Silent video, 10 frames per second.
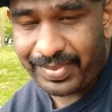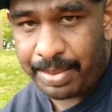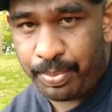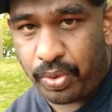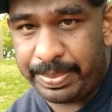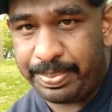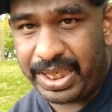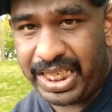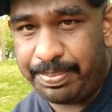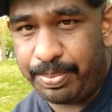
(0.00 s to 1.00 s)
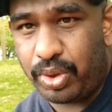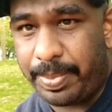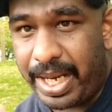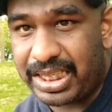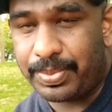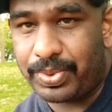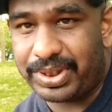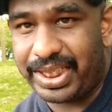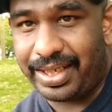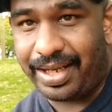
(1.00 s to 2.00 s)
ப்ரொவைட் பண்ணி இப்போ ஒரு பேக்கப்
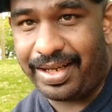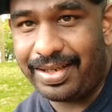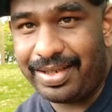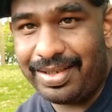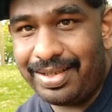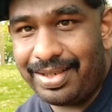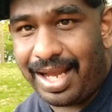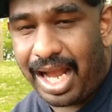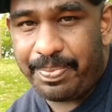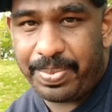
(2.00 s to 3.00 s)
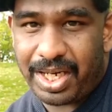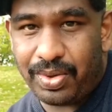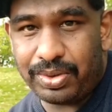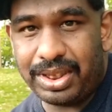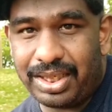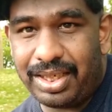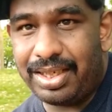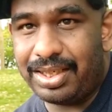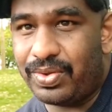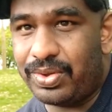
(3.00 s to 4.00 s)
கொடுத்திங்கன்னா அப்போ நான்
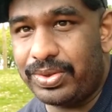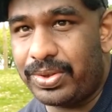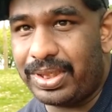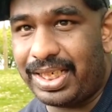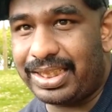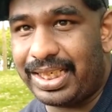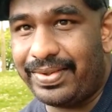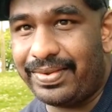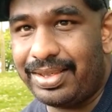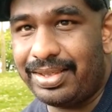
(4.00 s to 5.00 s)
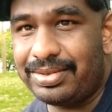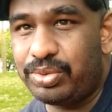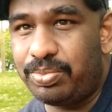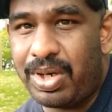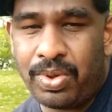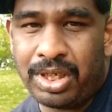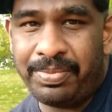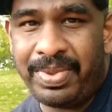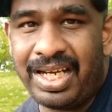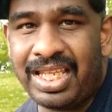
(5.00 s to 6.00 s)
ஒத்துக்கலாம் இவர் வந்து ஒரு நல்ல தலைவர்னு சும்மா
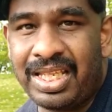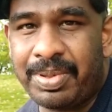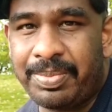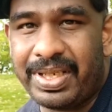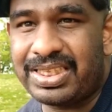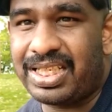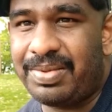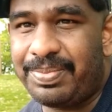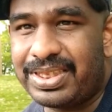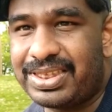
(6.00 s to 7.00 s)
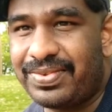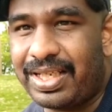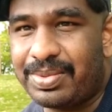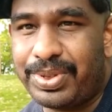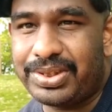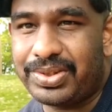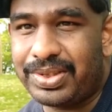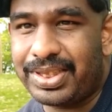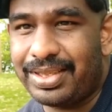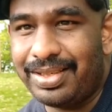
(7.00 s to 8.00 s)
ஒன்றுமே இல்லாதப்போ பேசலாம் பேசிட்டு விளக்கு பிடிக்க
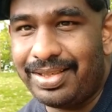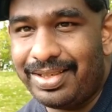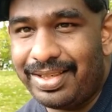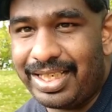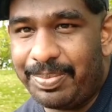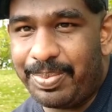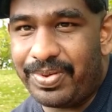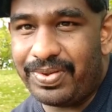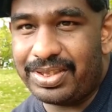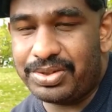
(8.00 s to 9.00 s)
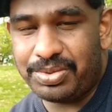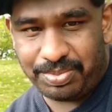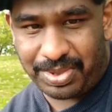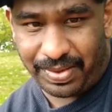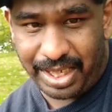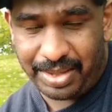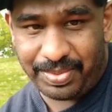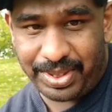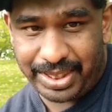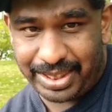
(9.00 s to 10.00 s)
சொல்லிட்டு இப்போ வந்து சும்மா வாய
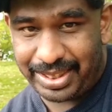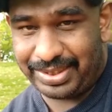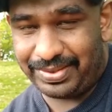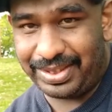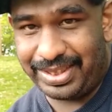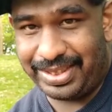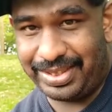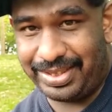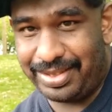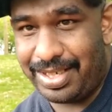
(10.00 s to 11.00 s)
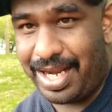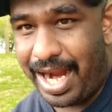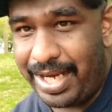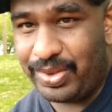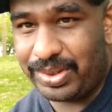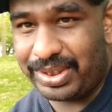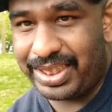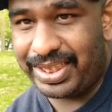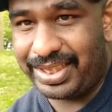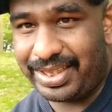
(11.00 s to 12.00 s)
மூடிட்டு இருக்கிறது வந்து ஐ டோன்ட்
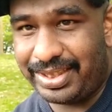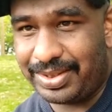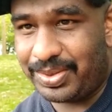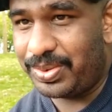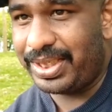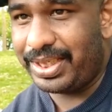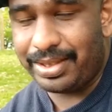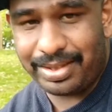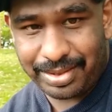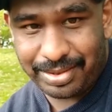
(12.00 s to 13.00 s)
திங்க் இஸ் அ குட் லீடர்